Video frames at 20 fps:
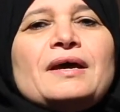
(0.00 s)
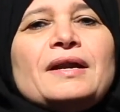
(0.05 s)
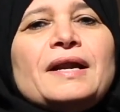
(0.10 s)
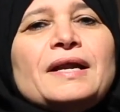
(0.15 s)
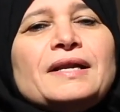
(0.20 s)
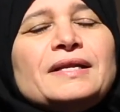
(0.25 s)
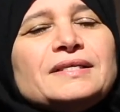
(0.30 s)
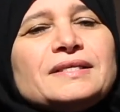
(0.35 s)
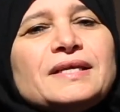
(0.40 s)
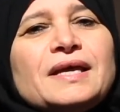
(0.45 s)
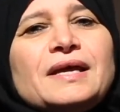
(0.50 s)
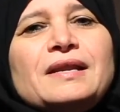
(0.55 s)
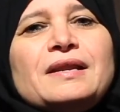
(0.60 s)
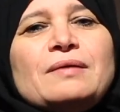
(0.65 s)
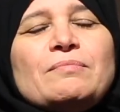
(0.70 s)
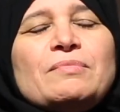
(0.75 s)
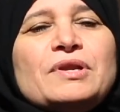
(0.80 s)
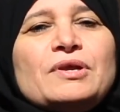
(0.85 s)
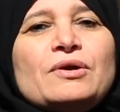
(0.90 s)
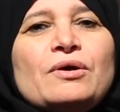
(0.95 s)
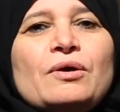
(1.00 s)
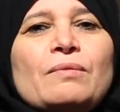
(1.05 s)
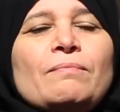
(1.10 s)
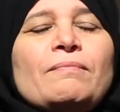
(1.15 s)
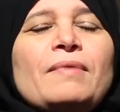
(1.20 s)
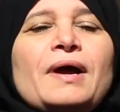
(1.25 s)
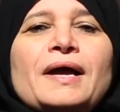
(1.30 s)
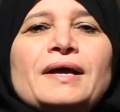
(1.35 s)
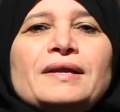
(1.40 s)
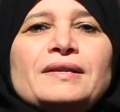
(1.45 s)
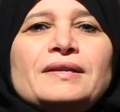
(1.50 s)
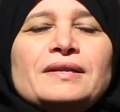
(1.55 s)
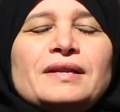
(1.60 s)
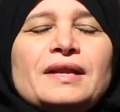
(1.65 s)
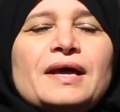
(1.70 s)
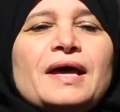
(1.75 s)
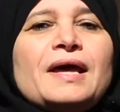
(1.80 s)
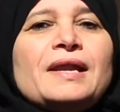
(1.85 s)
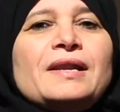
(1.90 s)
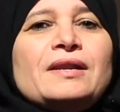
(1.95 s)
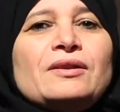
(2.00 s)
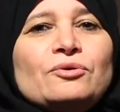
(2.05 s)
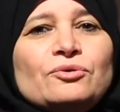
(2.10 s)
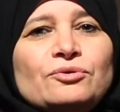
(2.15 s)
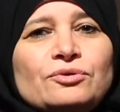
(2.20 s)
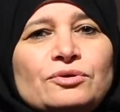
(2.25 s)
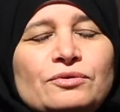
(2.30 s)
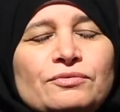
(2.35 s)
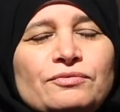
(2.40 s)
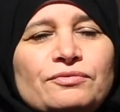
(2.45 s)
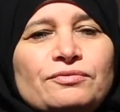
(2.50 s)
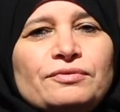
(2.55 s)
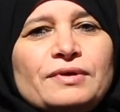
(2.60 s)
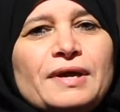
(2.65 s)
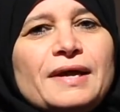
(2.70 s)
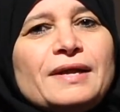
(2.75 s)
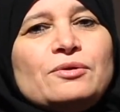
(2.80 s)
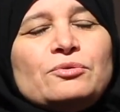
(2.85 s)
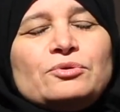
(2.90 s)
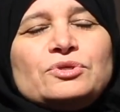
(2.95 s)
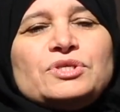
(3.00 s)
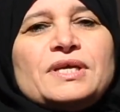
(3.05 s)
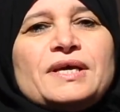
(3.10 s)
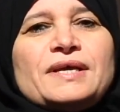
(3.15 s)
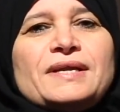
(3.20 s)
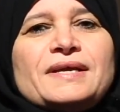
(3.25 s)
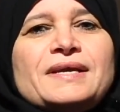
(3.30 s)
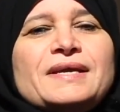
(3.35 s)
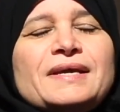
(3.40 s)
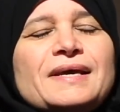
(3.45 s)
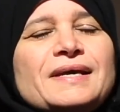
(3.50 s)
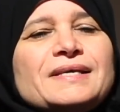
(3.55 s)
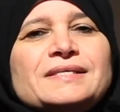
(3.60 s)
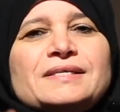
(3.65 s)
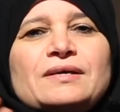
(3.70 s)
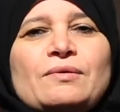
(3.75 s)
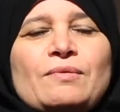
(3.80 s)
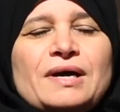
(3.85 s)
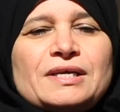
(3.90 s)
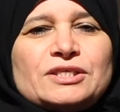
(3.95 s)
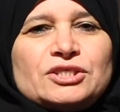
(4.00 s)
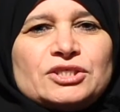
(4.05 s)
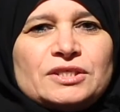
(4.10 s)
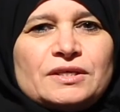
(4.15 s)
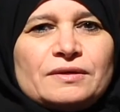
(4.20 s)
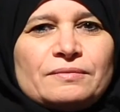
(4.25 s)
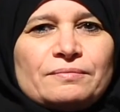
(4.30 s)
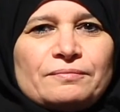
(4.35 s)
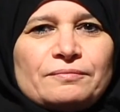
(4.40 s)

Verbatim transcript: راح نتكلم اليوم عن العنف الأسري الزواجي